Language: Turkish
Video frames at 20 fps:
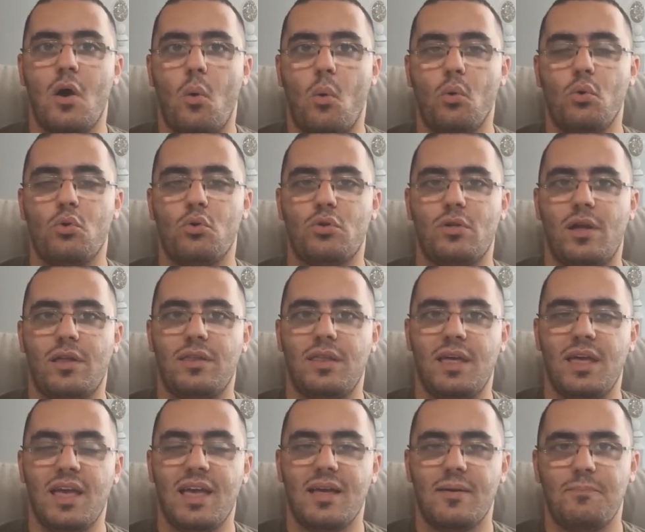O yüzden
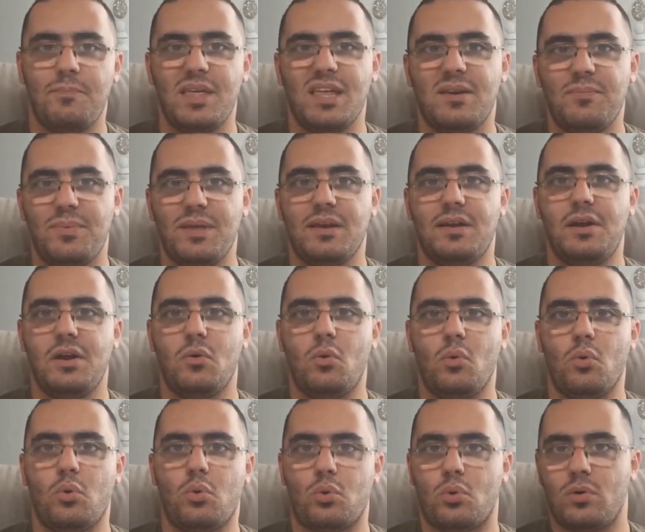de bir birlik
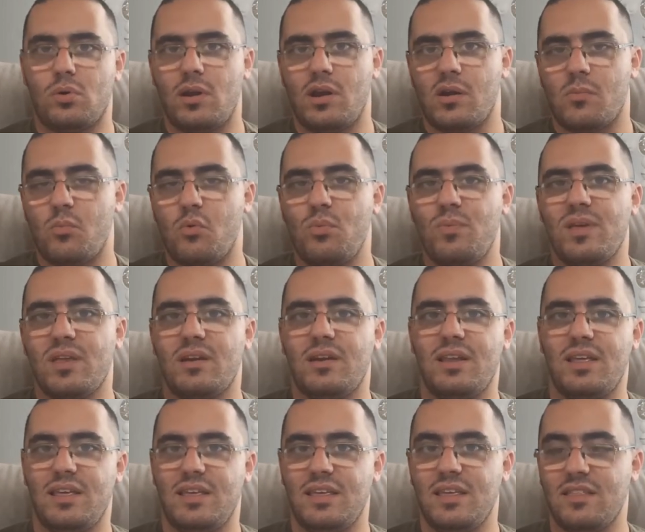oluşturularak bu
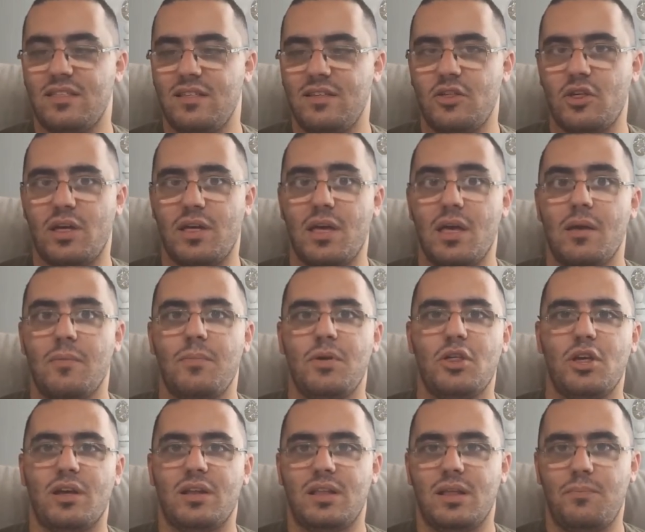birliği gizlice bir
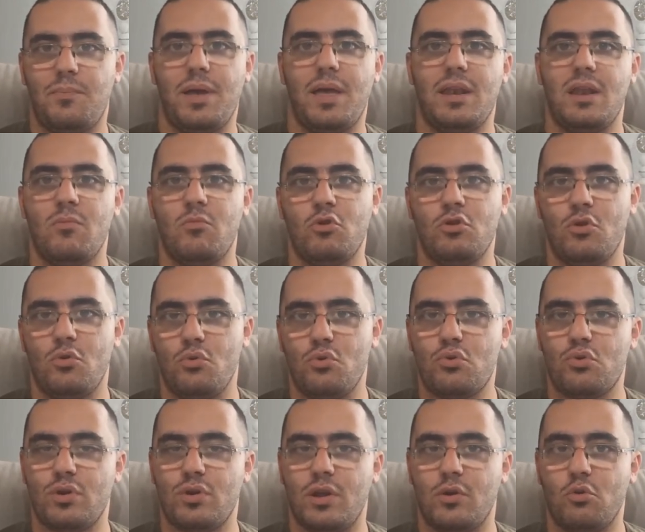şekilde PNM'in de
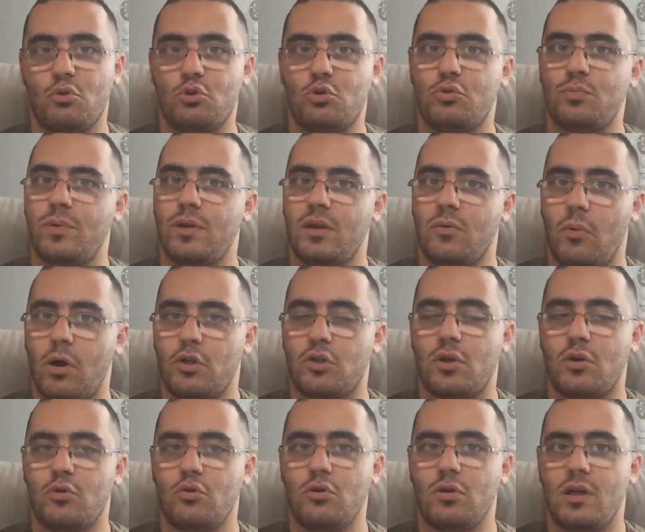üstüne götürtmeyi
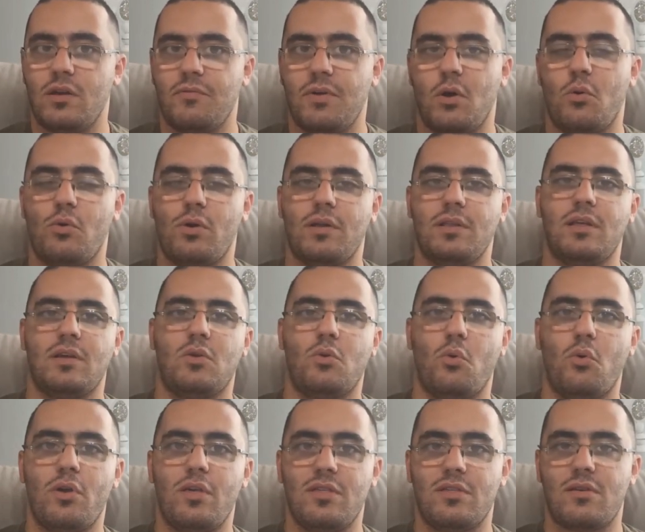başarıyorlar ve oradaki
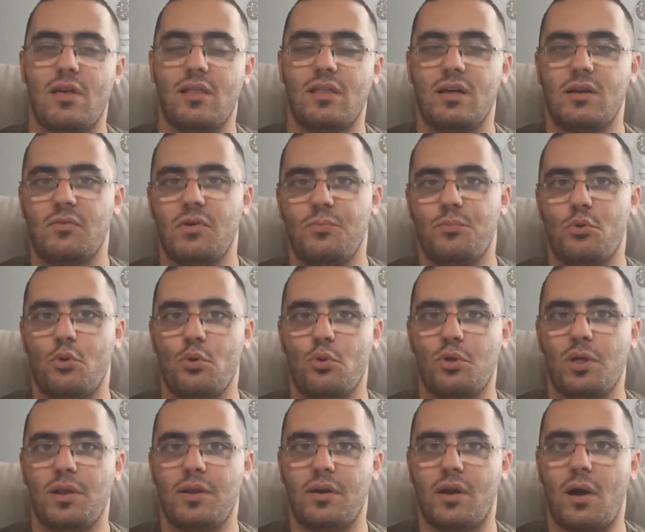o insanları ve
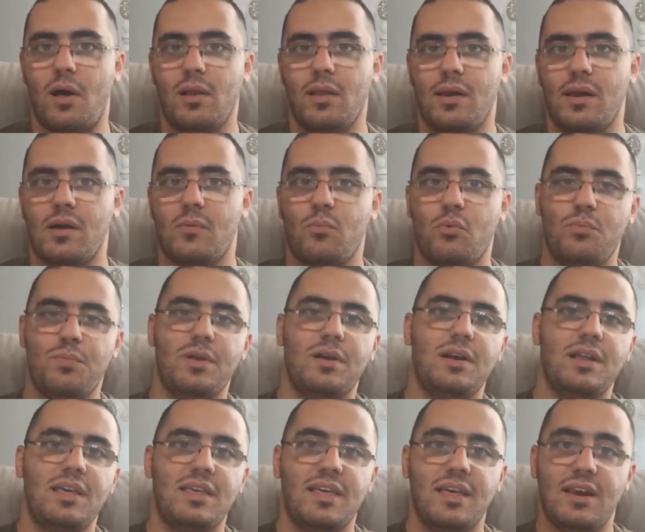projeleri alarak bu
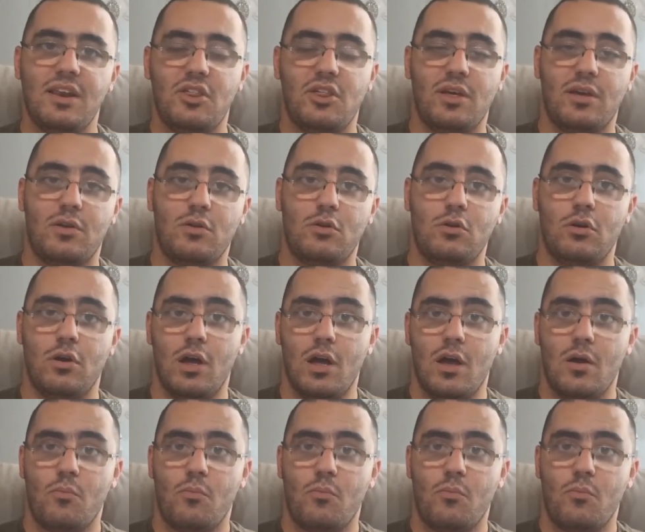birlik geri çekiliyor.